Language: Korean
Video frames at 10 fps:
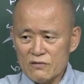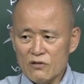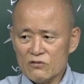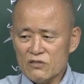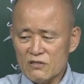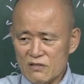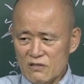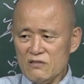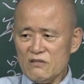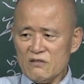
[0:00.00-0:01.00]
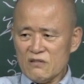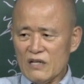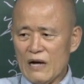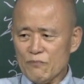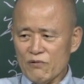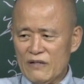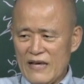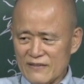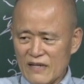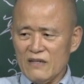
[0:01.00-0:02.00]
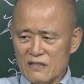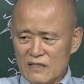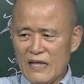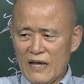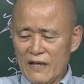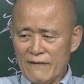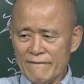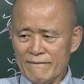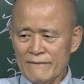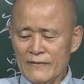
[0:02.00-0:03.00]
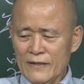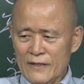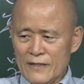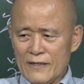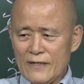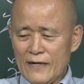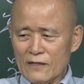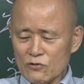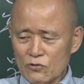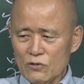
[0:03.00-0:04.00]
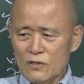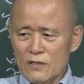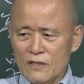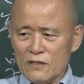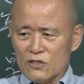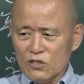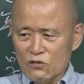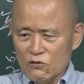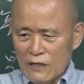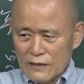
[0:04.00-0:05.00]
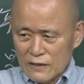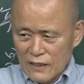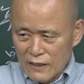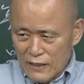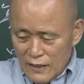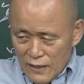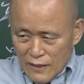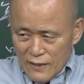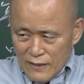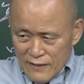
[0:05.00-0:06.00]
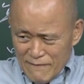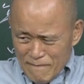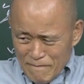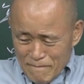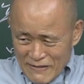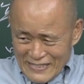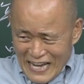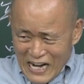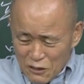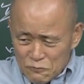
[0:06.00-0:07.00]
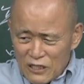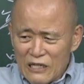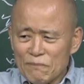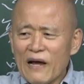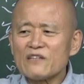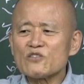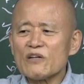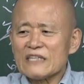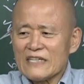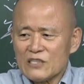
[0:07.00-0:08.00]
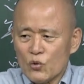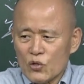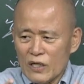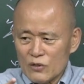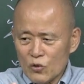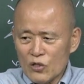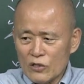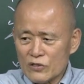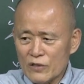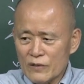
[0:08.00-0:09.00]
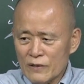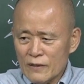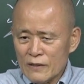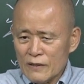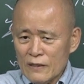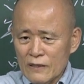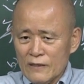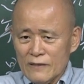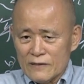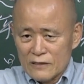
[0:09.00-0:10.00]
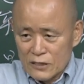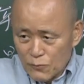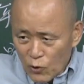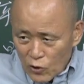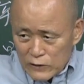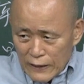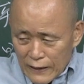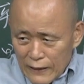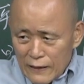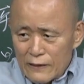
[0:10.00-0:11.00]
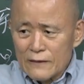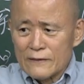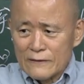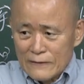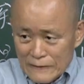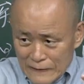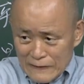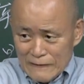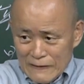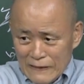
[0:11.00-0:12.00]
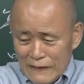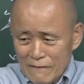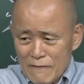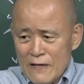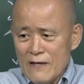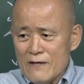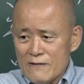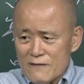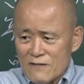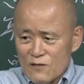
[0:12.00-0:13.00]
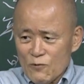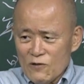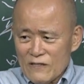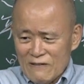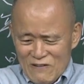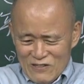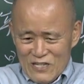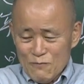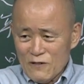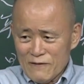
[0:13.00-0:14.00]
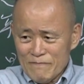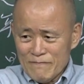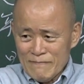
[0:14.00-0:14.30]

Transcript: 여기 이렇게, 이렇게 앞으로 냈다. 이렇게 내. 그래가지고 들어왔다가 다급전에 빠른 사람 다시 이렇게 돌려서 집어넣었다가 저는 그러니까 집어넣을 때 내가 힘을 냈어